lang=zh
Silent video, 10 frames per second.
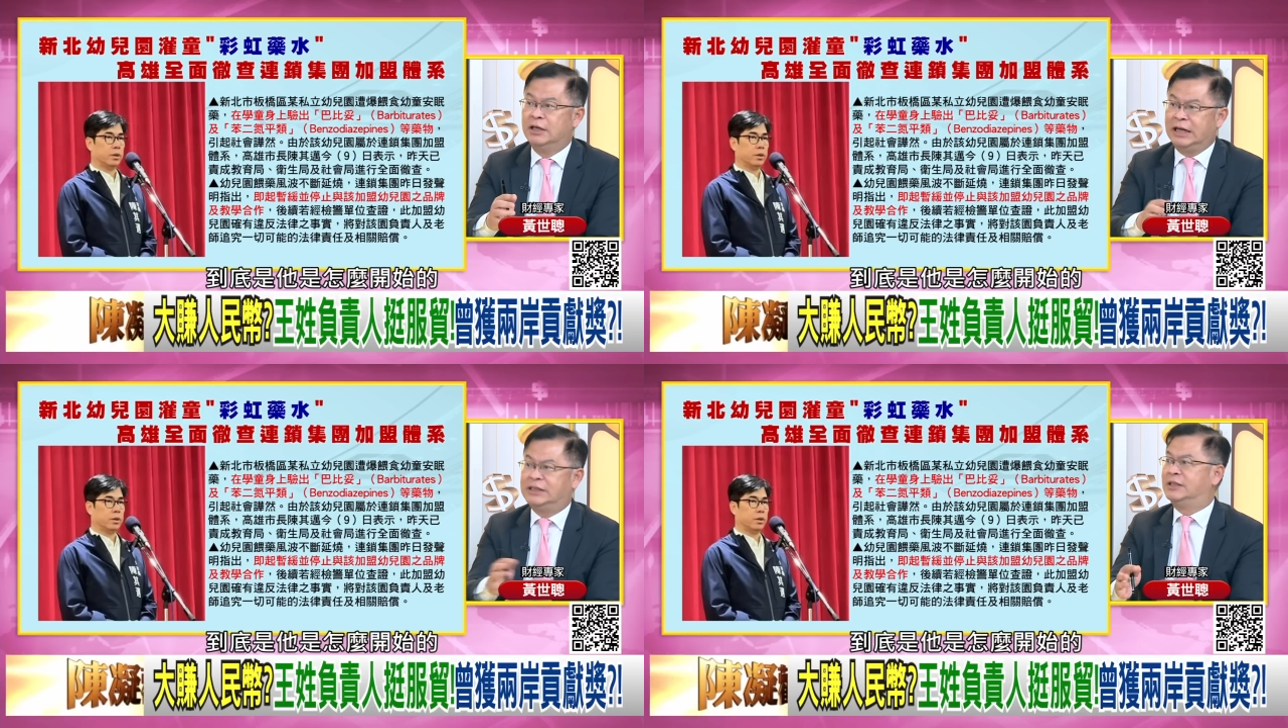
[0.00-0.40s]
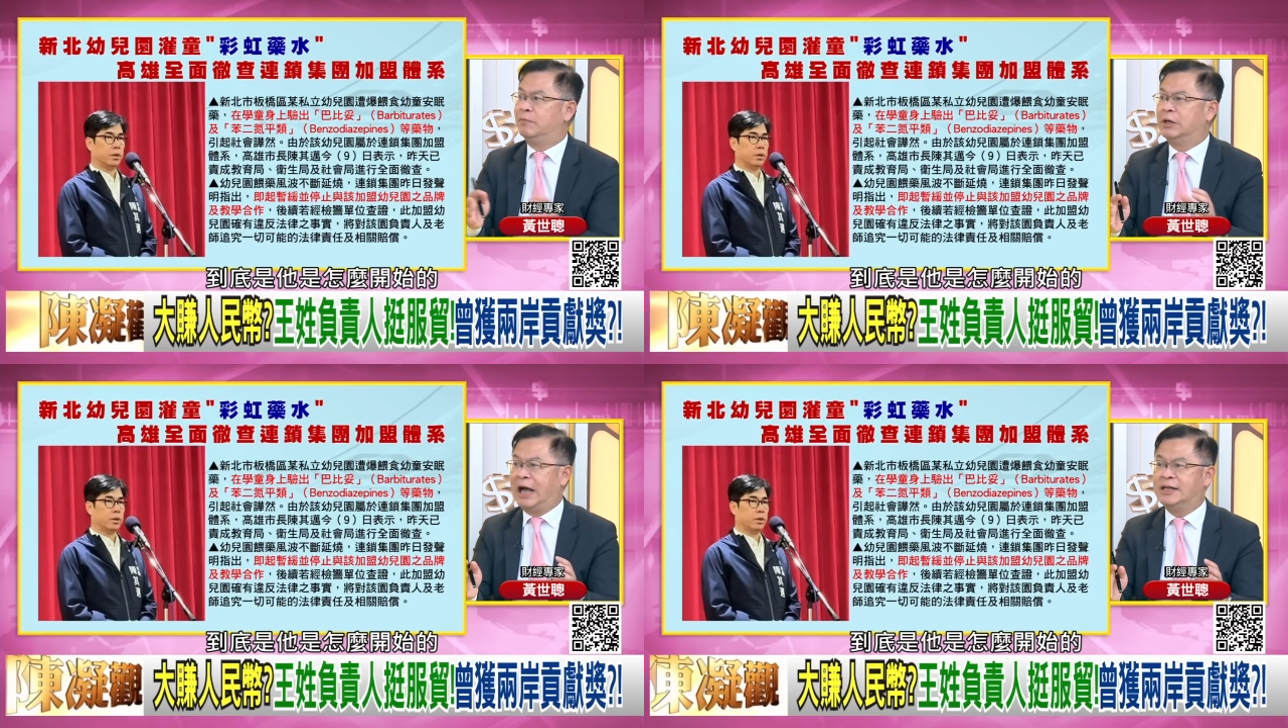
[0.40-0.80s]
它是
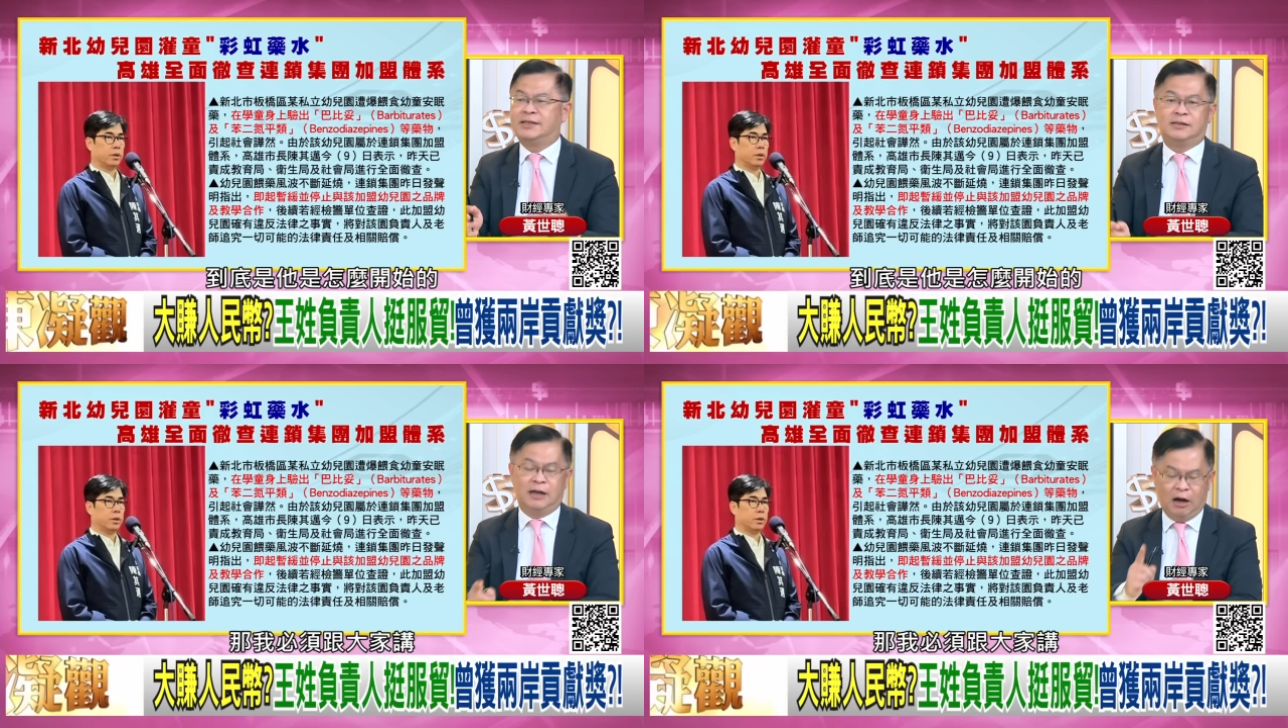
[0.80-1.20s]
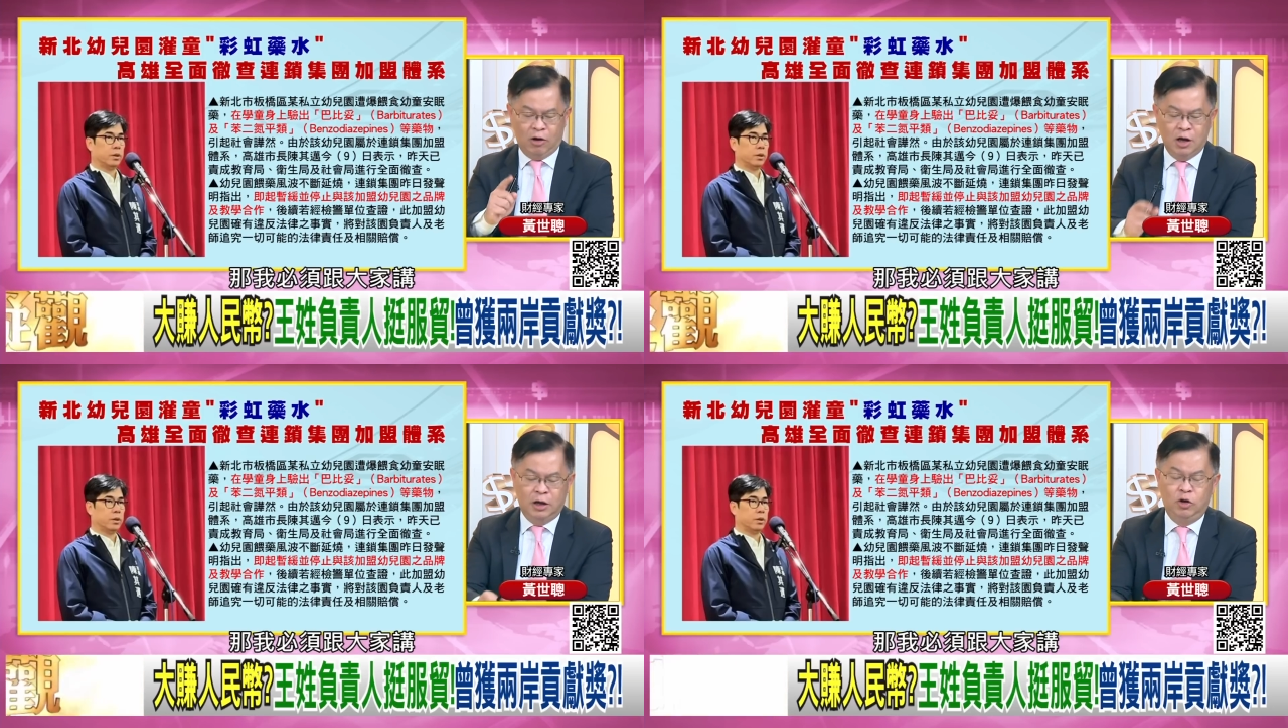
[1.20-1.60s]
怎么开始的？
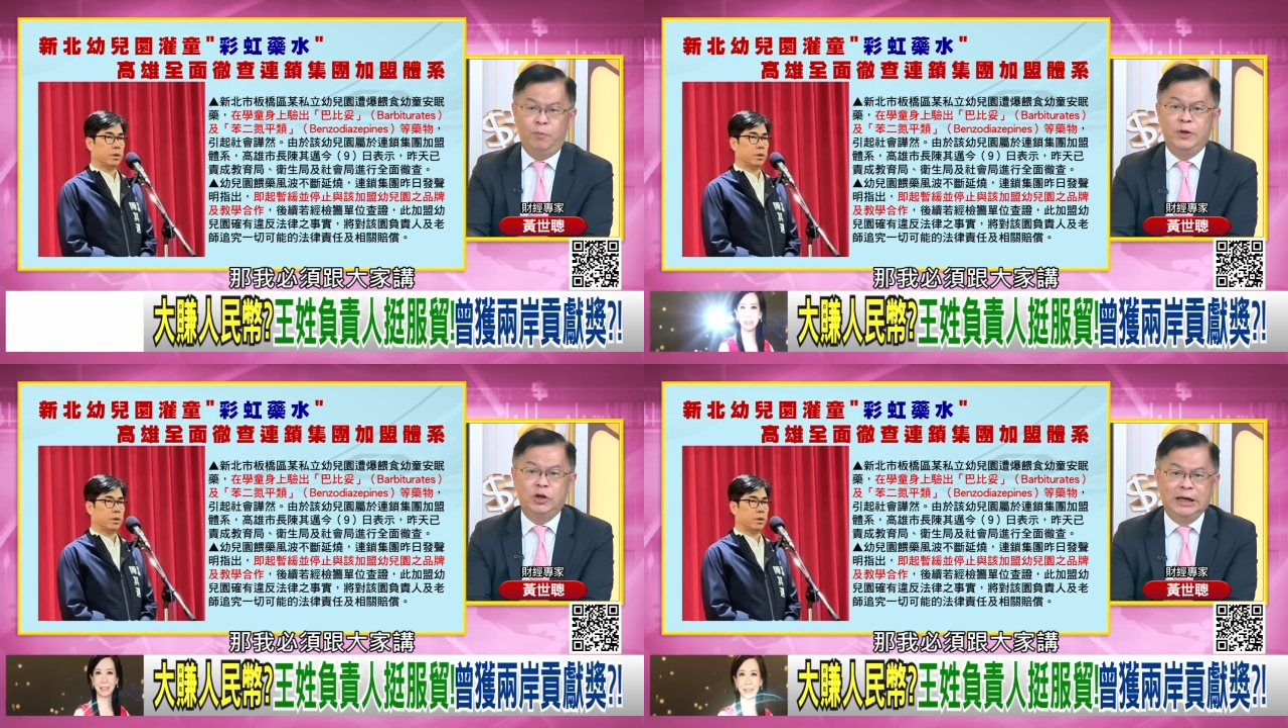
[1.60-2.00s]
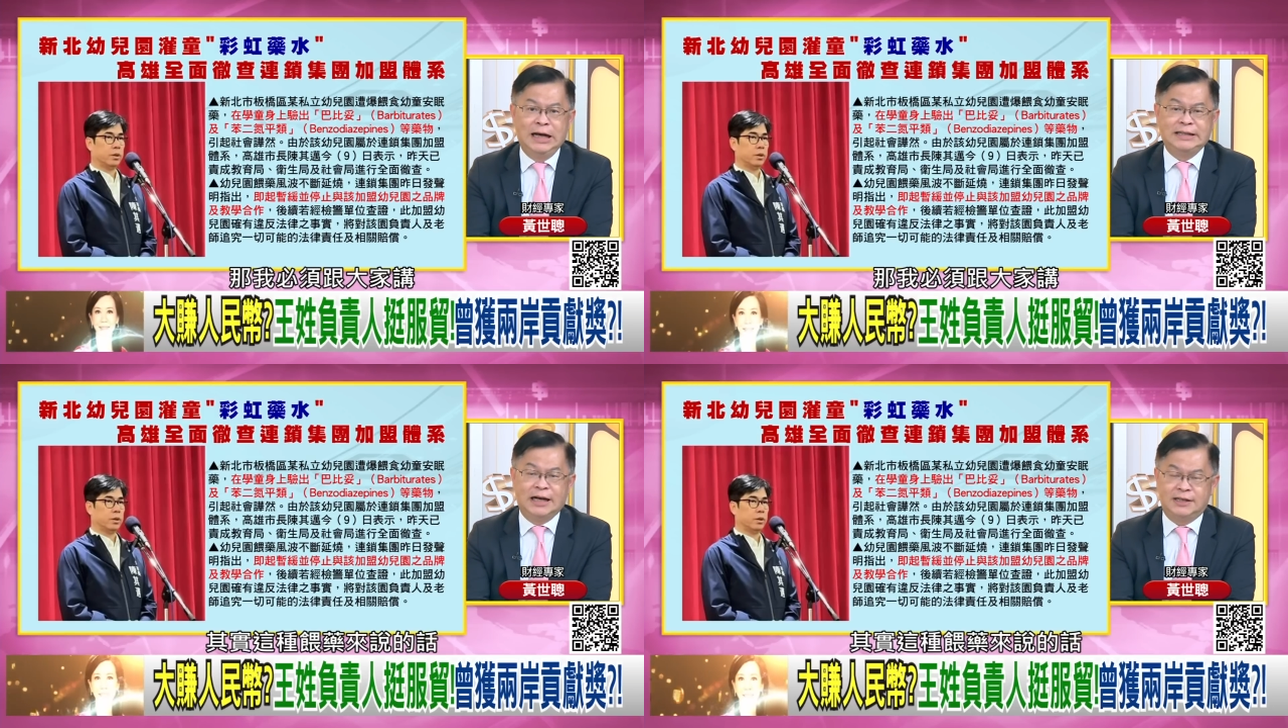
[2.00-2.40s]
好，那我必须跟
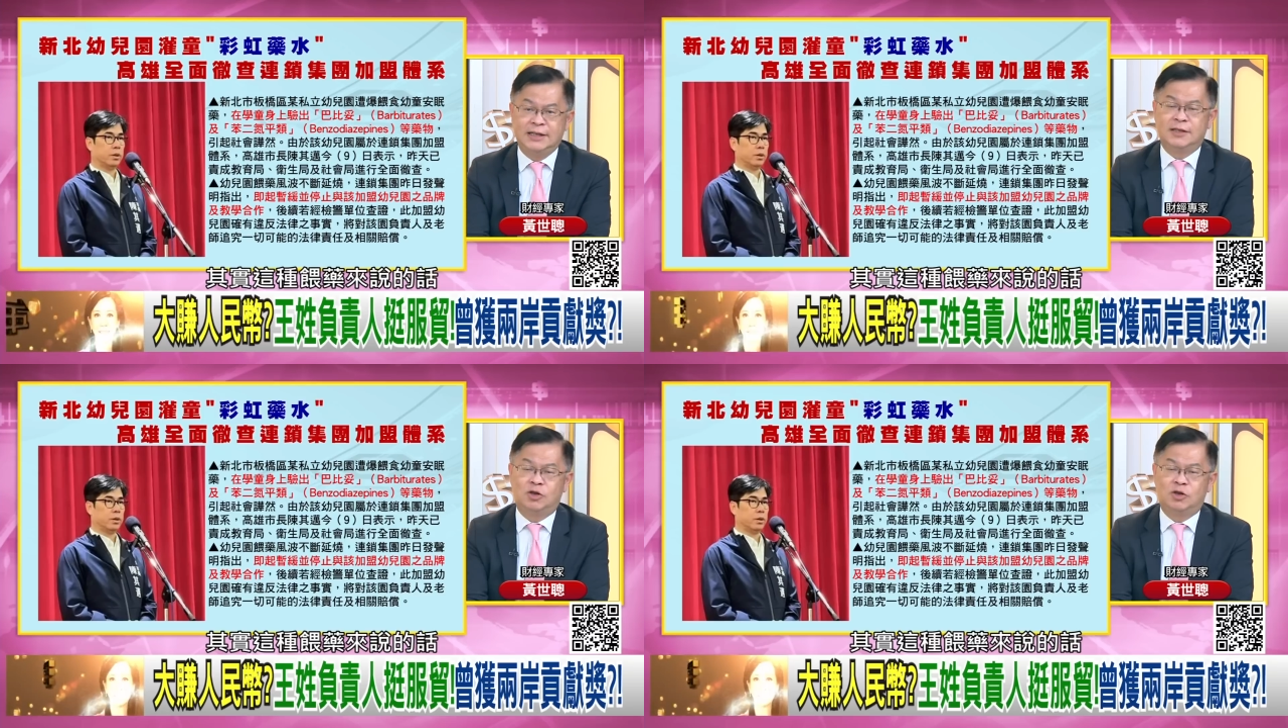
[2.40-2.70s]
他讲，其实这